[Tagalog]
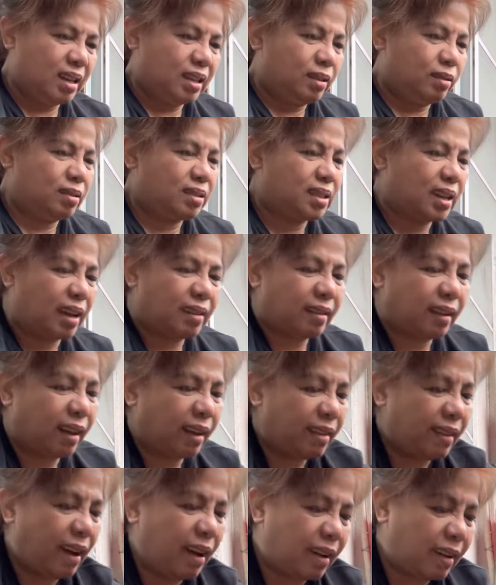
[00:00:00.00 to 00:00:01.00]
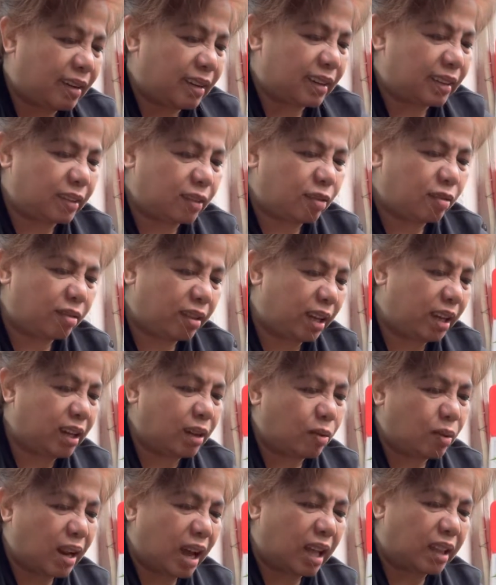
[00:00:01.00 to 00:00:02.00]
Doon sa anak-anakan po, eh,
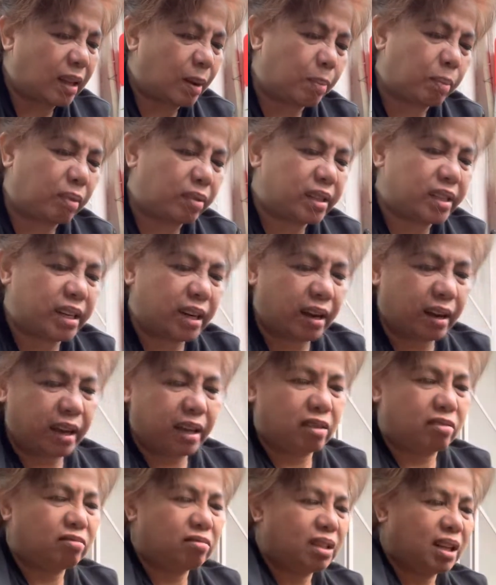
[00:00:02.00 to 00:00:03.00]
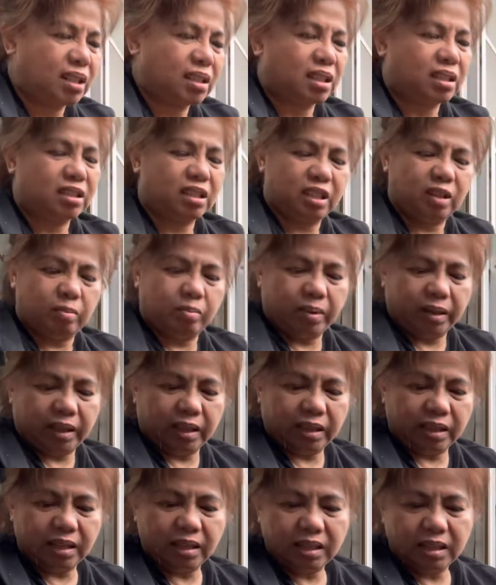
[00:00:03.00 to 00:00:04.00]
wala na po siya ngayon. Nasa Chiba
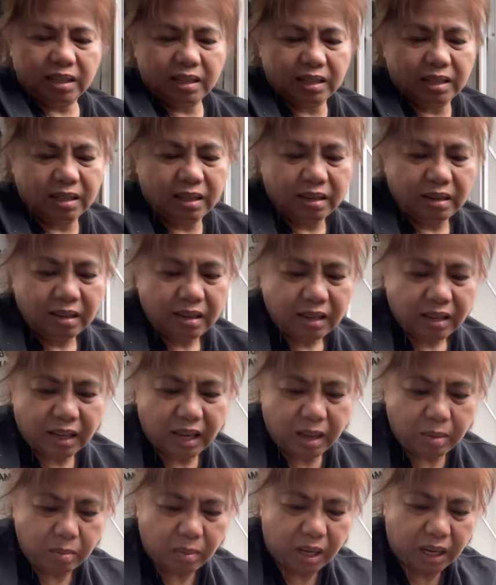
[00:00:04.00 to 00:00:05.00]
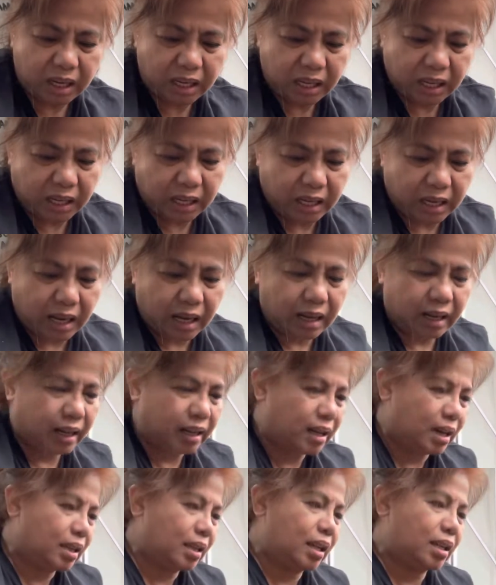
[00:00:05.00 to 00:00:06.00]
na kay Maria.
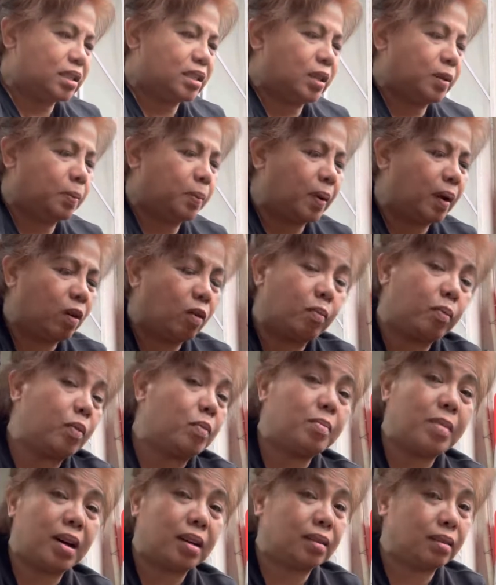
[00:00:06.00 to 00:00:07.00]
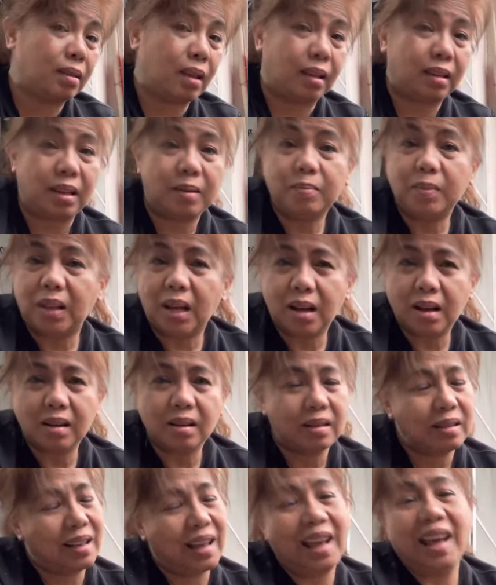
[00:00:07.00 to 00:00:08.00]
Kaya naisipan ko magtanim ng
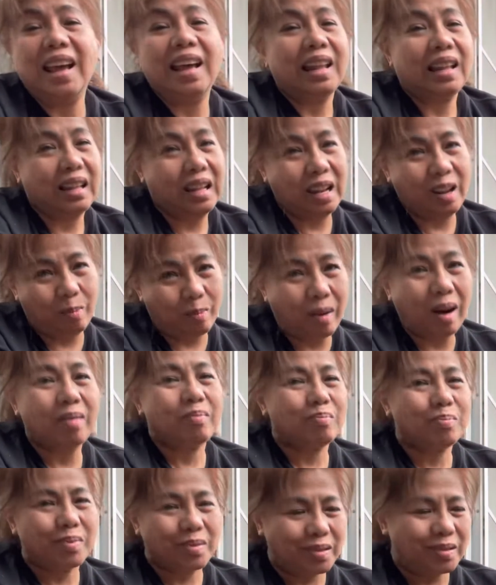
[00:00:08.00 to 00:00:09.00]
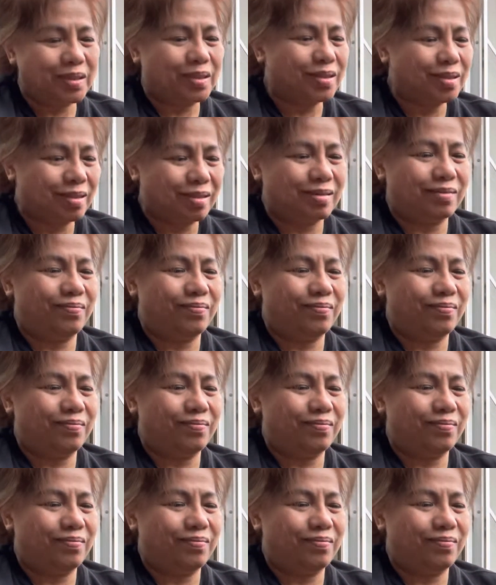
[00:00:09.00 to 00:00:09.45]
limang puno.